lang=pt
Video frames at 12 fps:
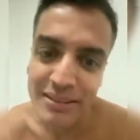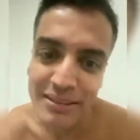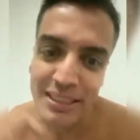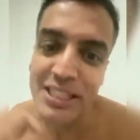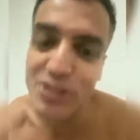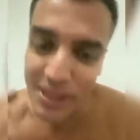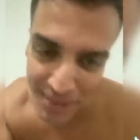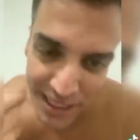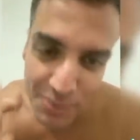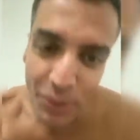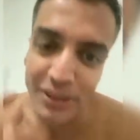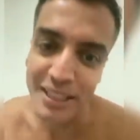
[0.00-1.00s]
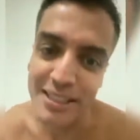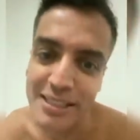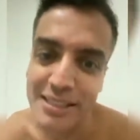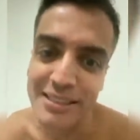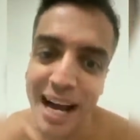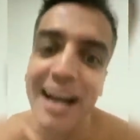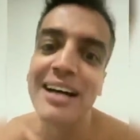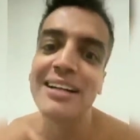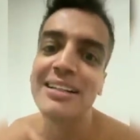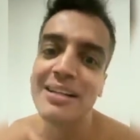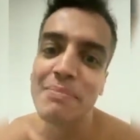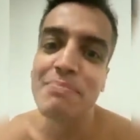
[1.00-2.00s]
Isso que é mais importante, tá?
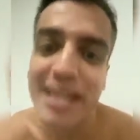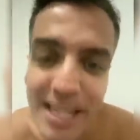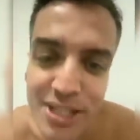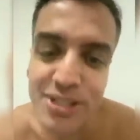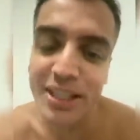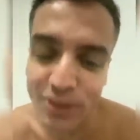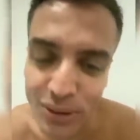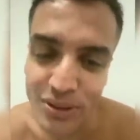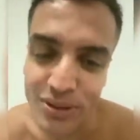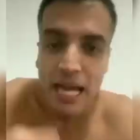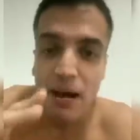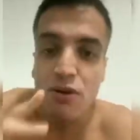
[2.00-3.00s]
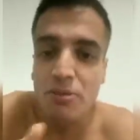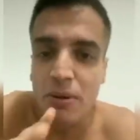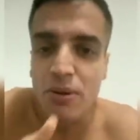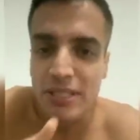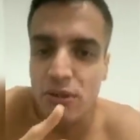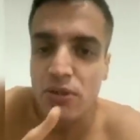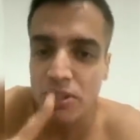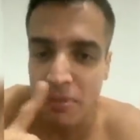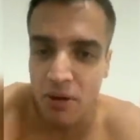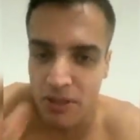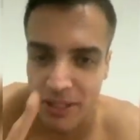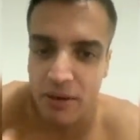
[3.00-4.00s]
Beijos a todos. A última coisa, última
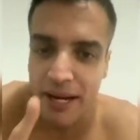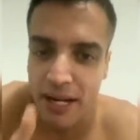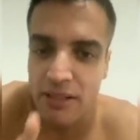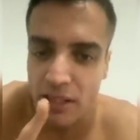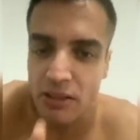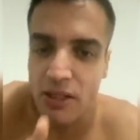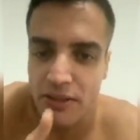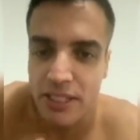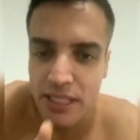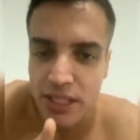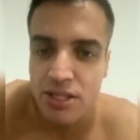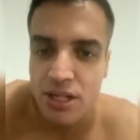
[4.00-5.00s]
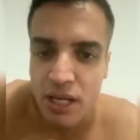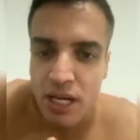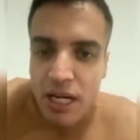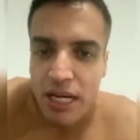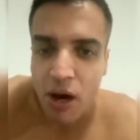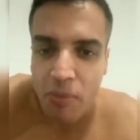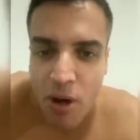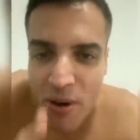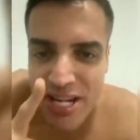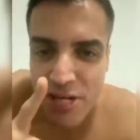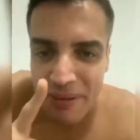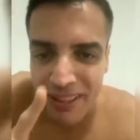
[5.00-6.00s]
coisa que eu quero ressaltar é o seguinte: é o meu
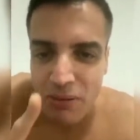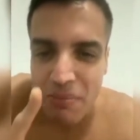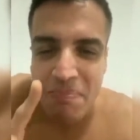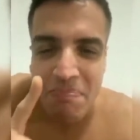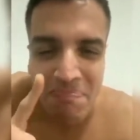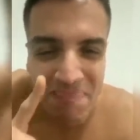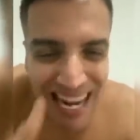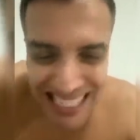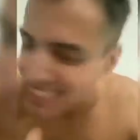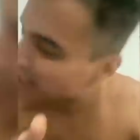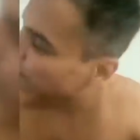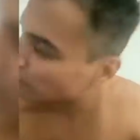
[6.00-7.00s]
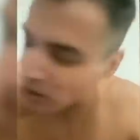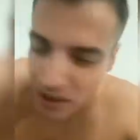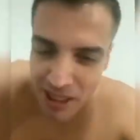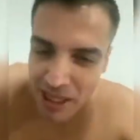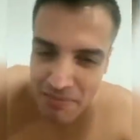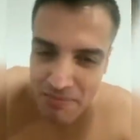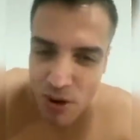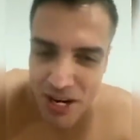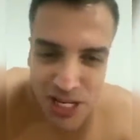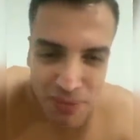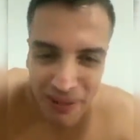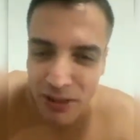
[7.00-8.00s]
respeito máximo, meu
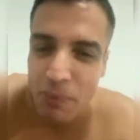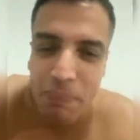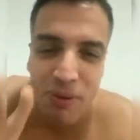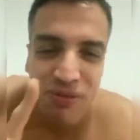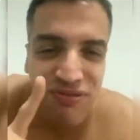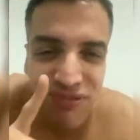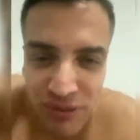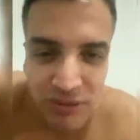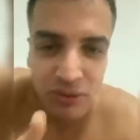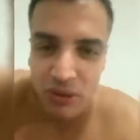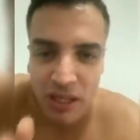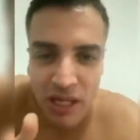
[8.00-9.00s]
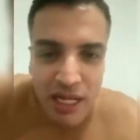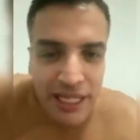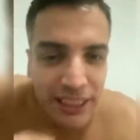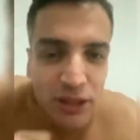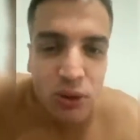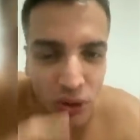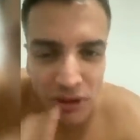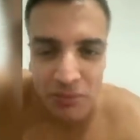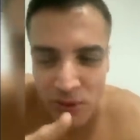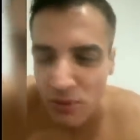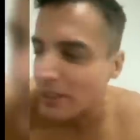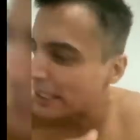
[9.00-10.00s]
respeito profundo. E todo
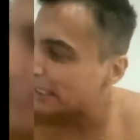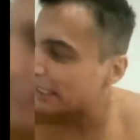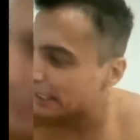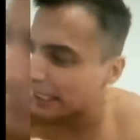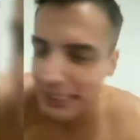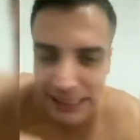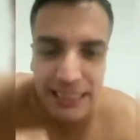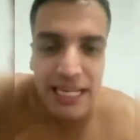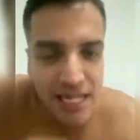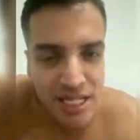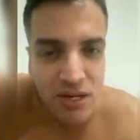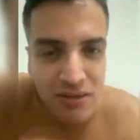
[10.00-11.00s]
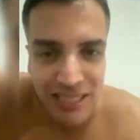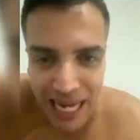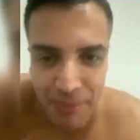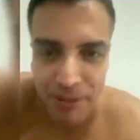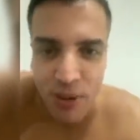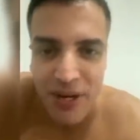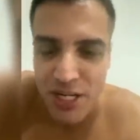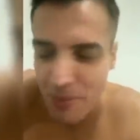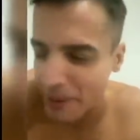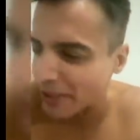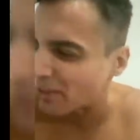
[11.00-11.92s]
mundo que, que é dessa religião sabe que eu respeito.